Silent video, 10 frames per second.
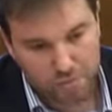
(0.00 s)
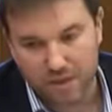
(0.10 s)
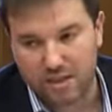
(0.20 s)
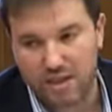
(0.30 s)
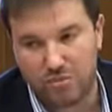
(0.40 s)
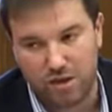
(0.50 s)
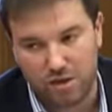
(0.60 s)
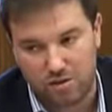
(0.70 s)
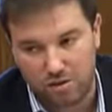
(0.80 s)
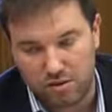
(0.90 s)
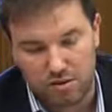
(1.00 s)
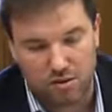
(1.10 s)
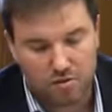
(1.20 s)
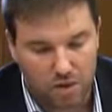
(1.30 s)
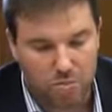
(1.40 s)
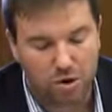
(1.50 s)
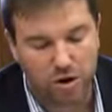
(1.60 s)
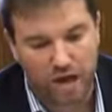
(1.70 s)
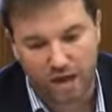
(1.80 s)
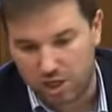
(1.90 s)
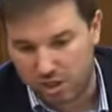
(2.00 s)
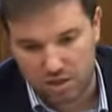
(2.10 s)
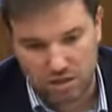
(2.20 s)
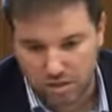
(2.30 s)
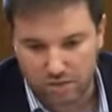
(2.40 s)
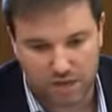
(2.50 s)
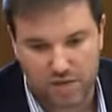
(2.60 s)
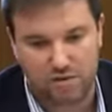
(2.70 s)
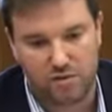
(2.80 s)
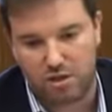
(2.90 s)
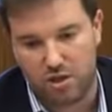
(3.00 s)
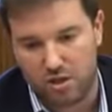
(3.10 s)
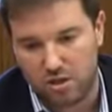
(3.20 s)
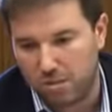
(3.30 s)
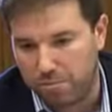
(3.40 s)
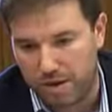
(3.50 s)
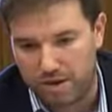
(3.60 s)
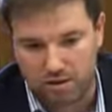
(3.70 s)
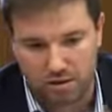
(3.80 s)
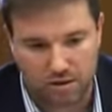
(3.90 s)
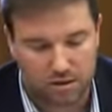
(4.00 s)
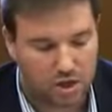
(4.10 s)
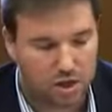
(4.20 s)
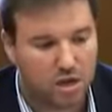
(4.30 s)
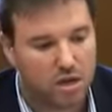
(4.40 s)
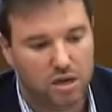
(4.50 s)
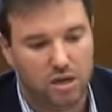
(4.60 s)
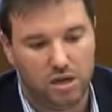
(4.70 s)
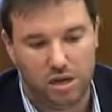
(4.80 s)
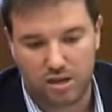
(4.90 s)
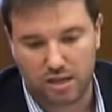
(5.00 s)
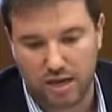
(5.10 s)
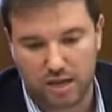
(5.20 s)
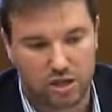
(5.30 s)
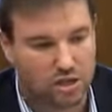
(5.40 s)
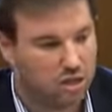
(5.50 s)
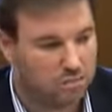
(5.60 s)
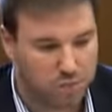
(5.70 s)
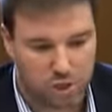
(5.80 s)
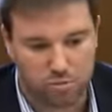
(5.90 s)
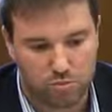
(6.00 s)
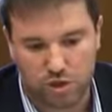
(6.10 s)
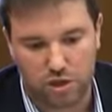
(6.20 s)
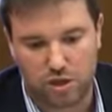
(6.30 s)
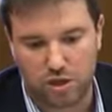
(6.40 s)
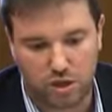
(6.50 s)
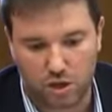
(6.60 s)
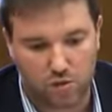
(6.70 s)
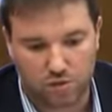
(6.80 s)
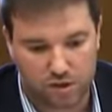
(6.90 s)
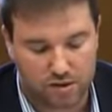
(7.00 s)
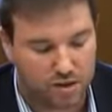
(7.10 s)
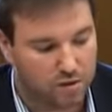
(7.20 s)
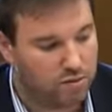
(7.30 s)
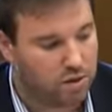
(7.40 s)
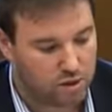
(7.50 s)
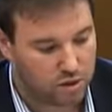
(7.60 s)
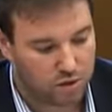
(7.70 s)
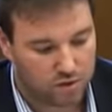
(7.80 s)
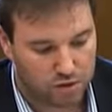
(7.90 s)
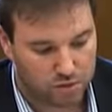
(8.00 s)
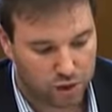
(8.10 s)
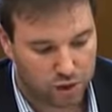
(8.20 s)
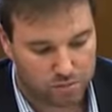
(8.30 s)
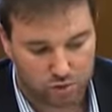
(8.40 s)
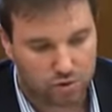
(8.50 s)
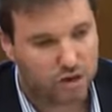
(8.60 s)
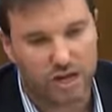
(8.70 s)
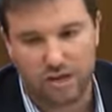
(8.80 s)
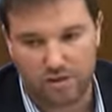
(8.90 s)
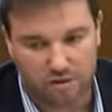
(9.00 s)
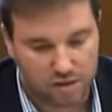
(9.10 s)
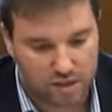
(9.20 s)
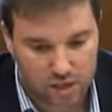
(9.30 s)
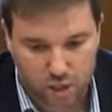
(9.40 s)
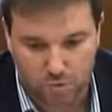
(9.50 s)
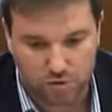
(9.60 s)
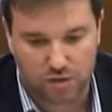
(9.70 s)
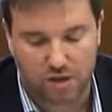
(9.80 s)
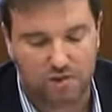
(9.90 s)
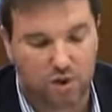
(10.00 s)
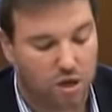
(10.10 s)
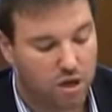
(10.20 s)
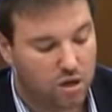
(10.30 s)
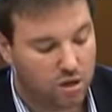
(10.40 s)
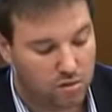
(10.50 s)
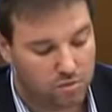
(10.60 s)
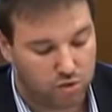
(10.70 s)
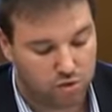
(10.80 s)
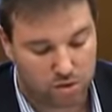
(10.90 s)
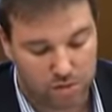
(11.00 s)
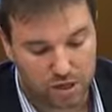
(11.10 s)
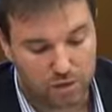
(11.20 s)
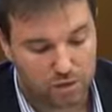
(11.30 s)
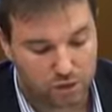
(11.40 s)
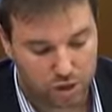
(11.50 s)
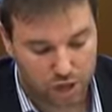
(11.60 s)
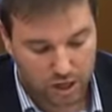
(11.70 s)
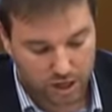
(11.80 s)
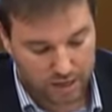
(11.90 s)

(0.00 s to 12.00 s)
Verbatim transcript: praticamente, embora haja diferenças da parte das entidades, mesmo da, da, da, confederação, das confederações patronais, das entidades responsáveis pelos trabalhadores,